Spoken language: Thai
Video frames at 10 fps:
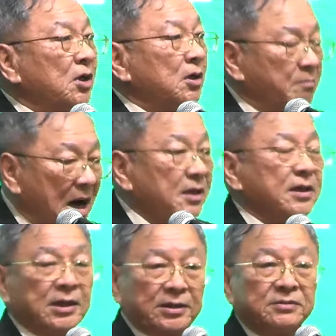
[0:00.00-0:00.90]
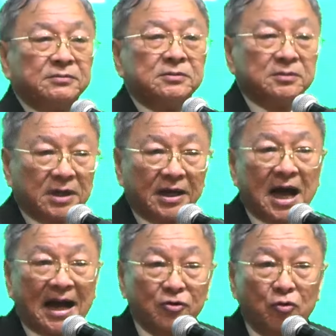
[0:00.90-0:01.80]
บังเกิดใน
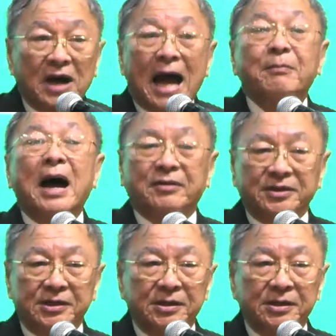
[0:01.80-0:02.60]
คันของนางมารี